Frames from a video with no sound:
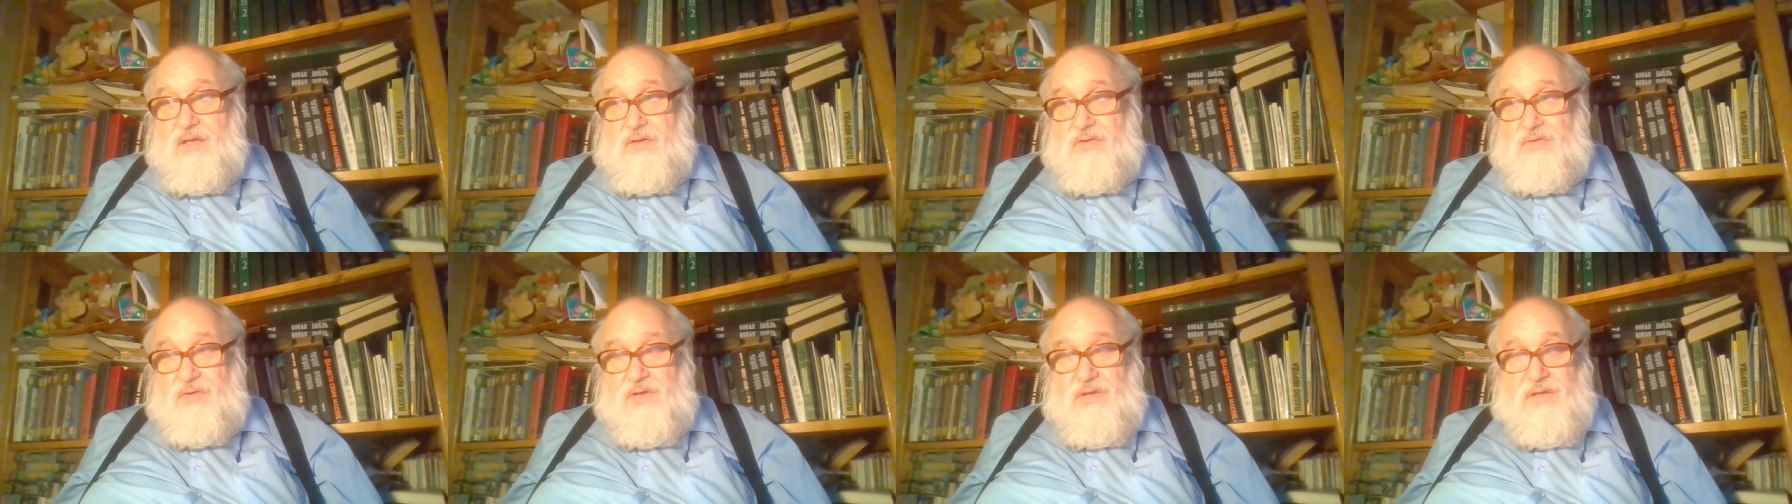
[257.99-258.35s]

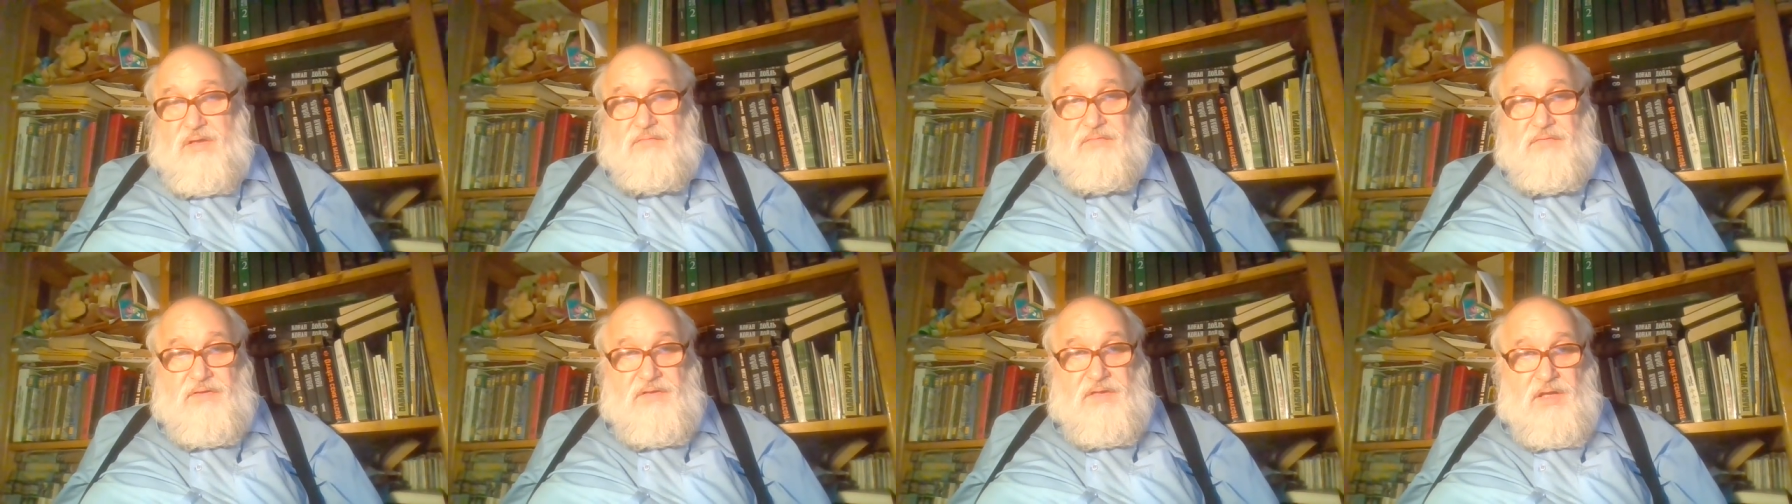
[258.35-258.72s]
то эти
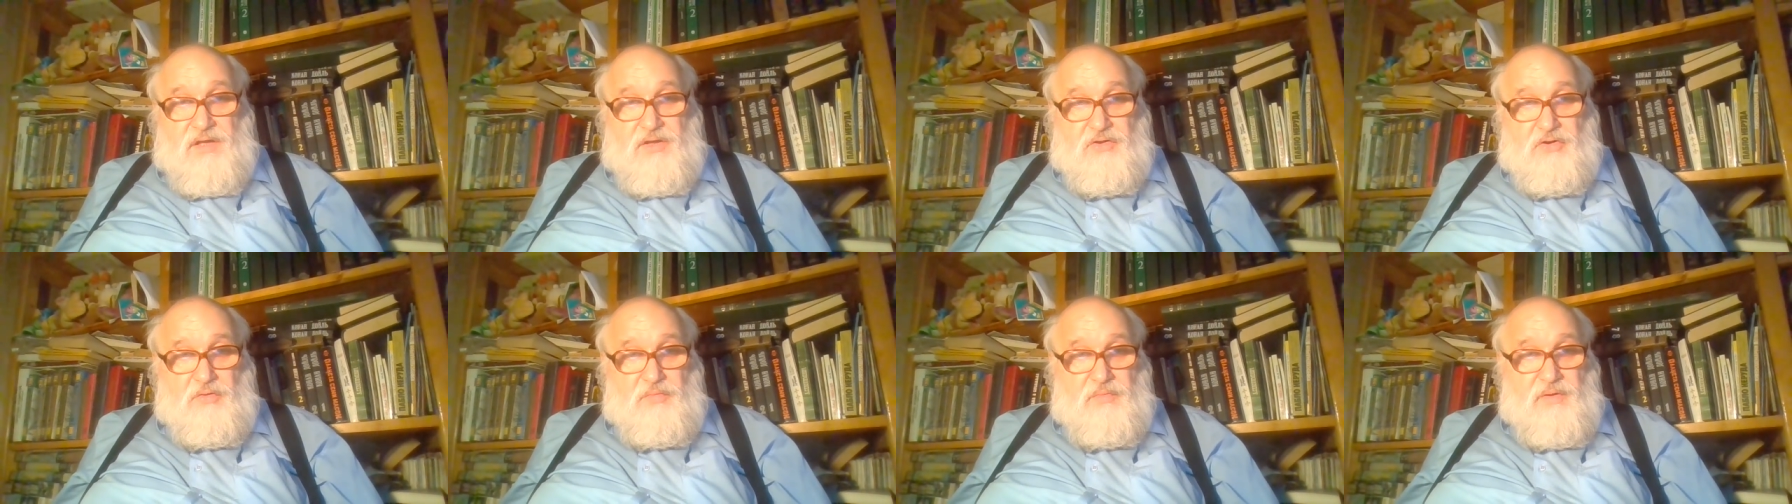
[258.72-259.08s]

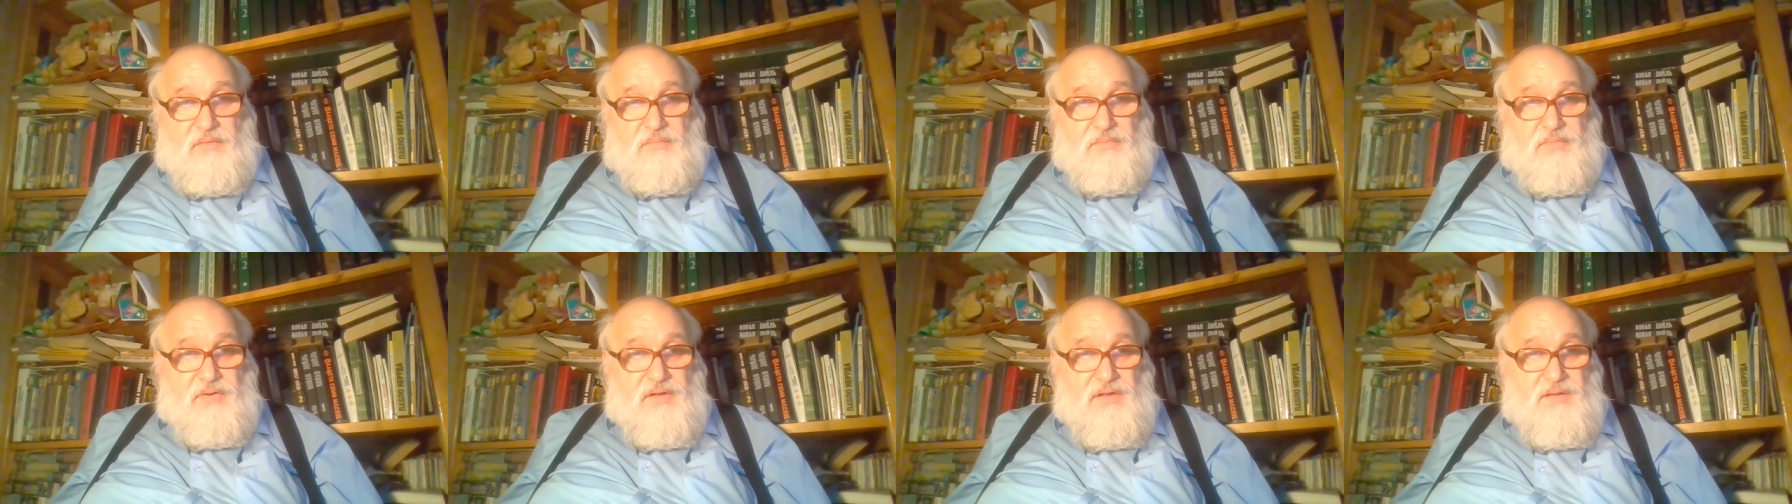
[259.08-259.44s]
водоемы
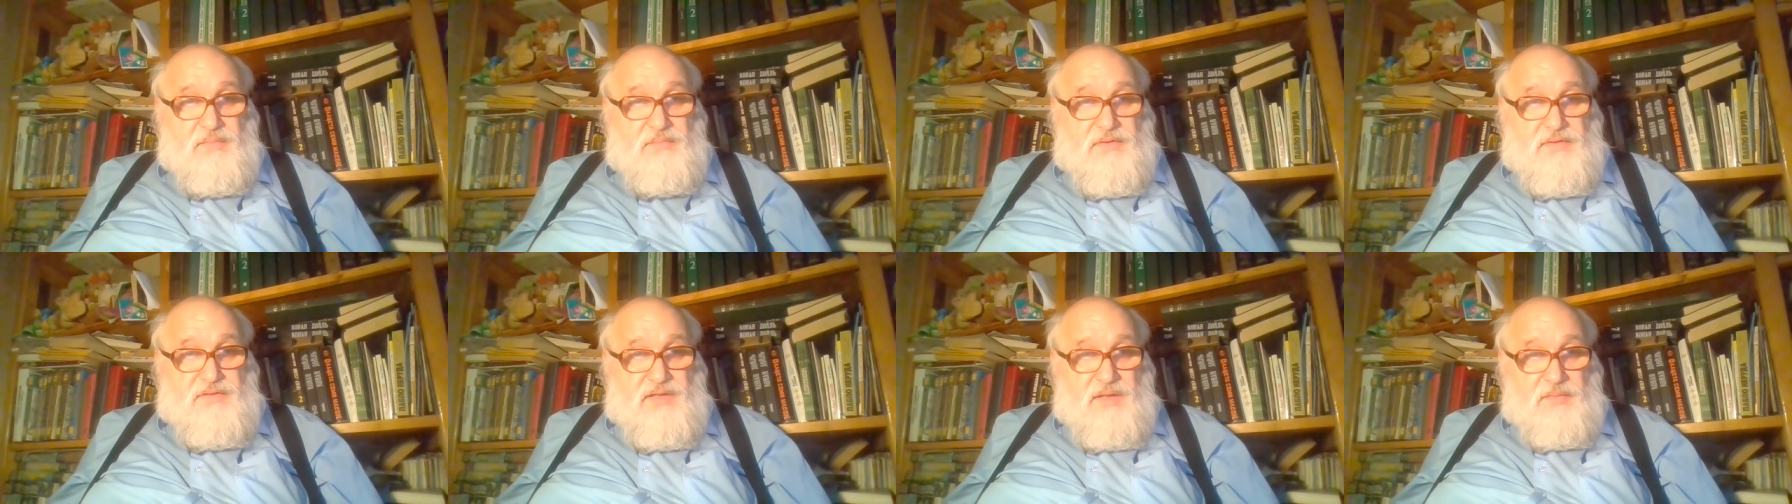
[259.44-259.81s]
было
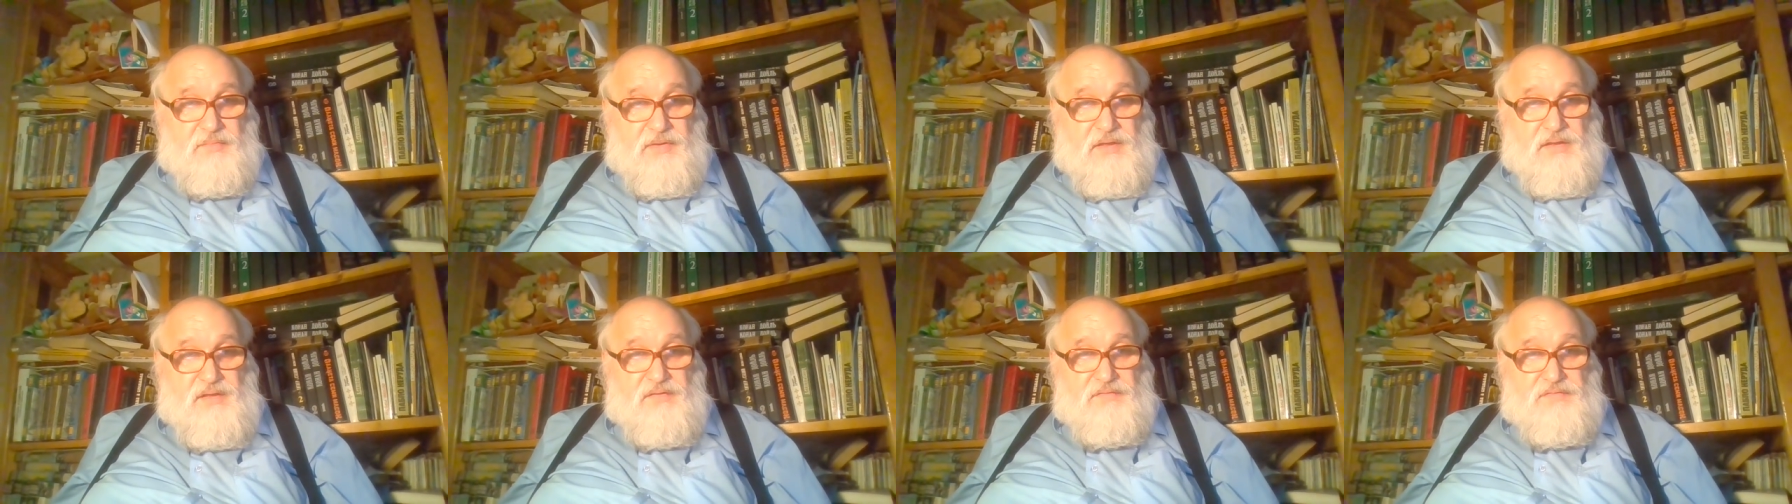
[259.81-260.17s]
бы
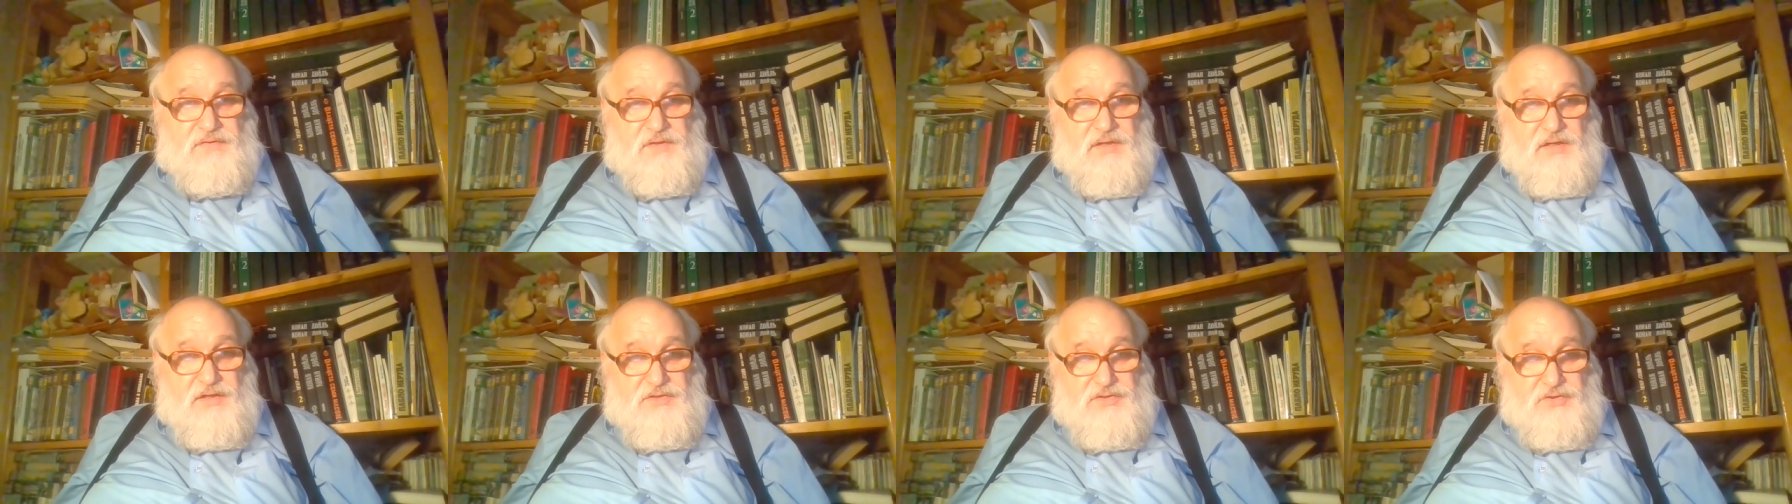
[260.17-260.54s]
заметно в
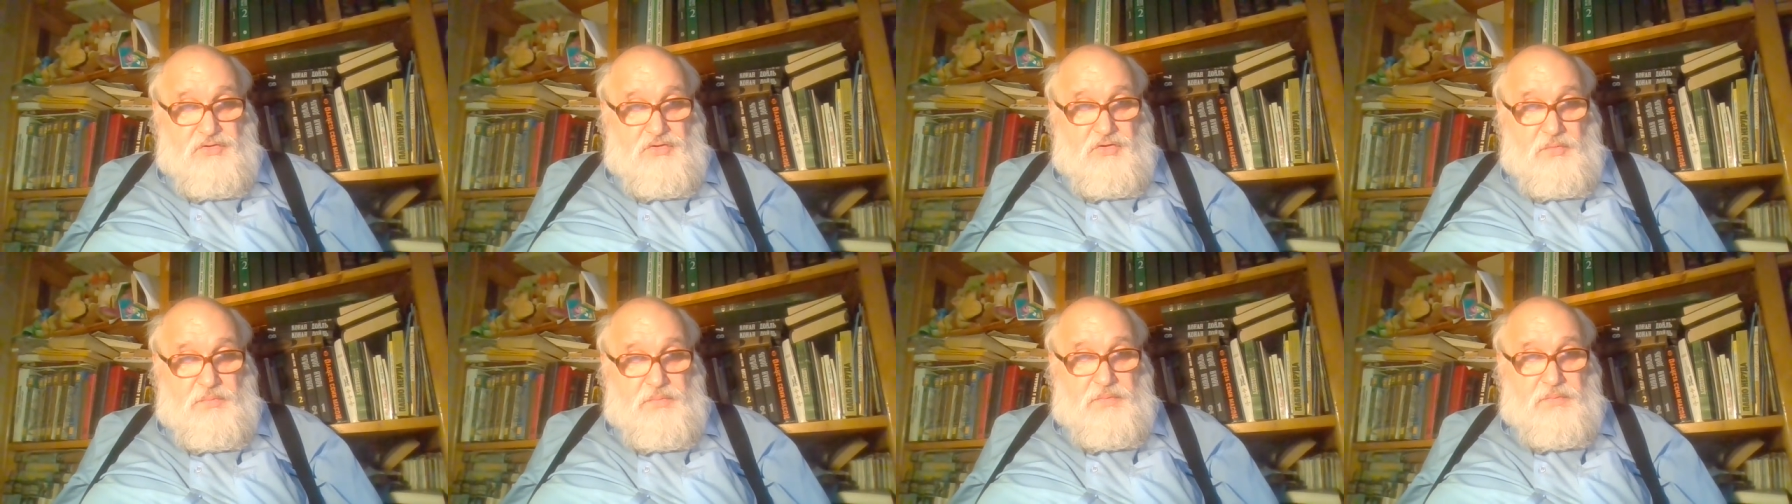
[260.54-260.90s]

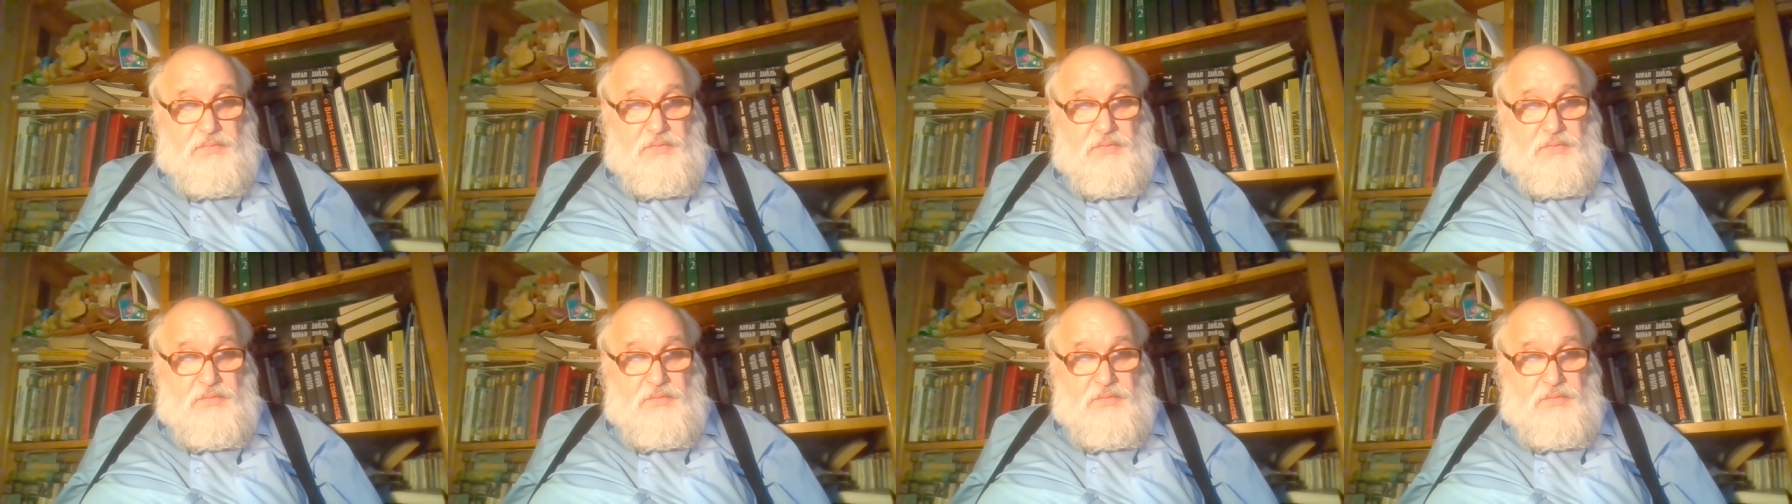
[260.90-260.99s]
телескоп